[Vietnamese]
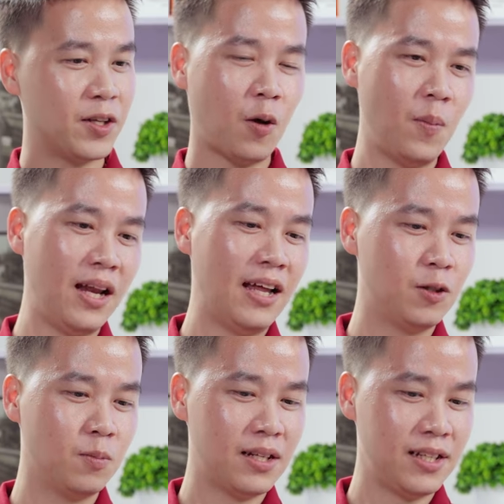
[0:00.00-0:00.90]
Vậy tóm lại là
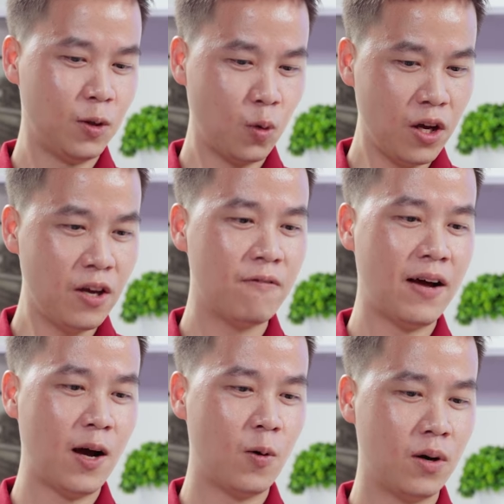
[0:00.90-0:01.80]
chúng ta sẽ tùy
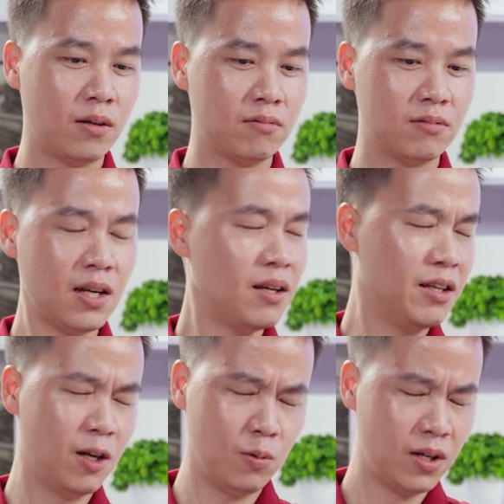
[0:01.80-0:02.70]
vào rất là
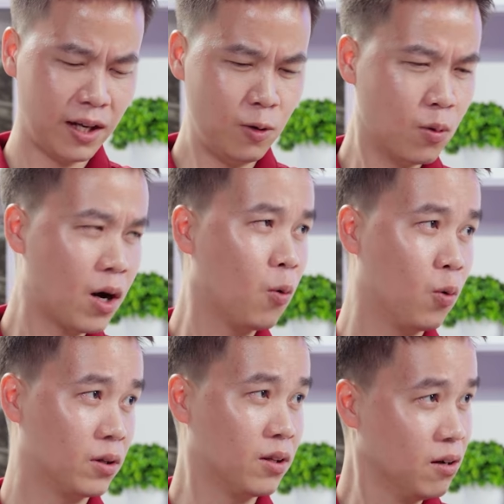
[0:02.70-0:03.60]
nhiều những cái nhu cầu
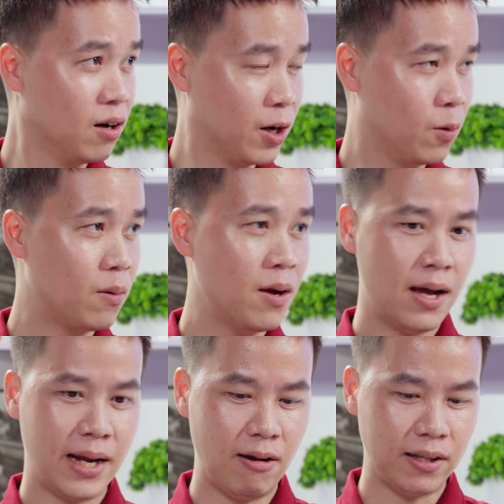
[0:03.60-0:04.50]
của từng người, đúng không?
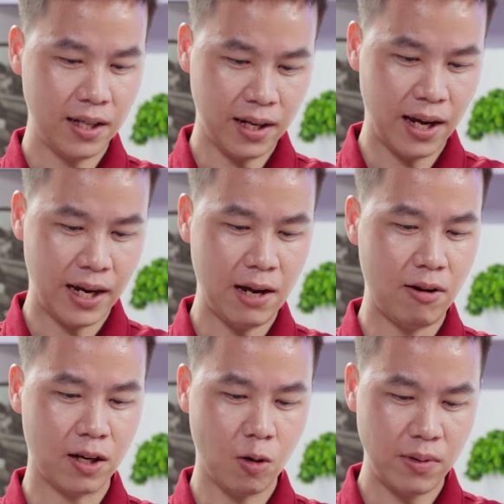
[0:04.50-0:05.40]
Nào là thiết kế, nào
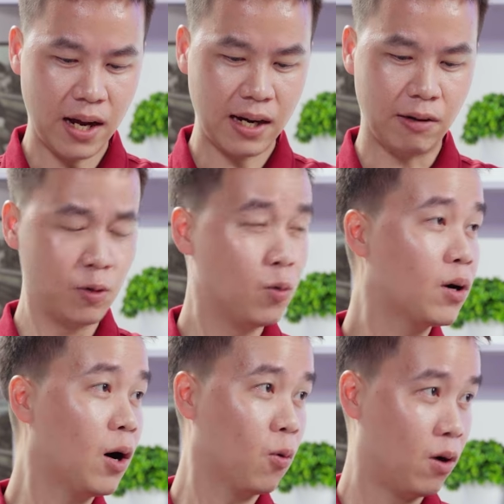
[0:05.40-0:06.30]
là công năng, nào là nhu
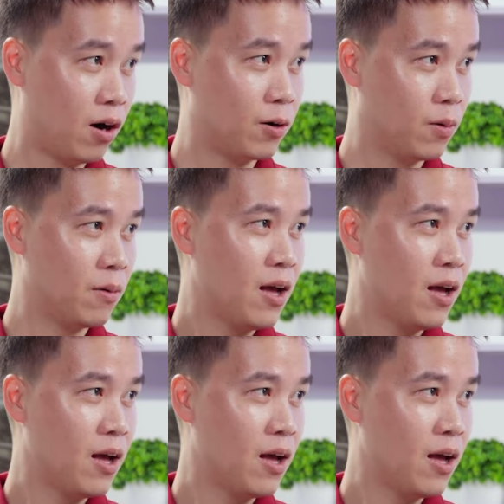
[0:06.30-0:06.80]
cầu của họ, đúng không?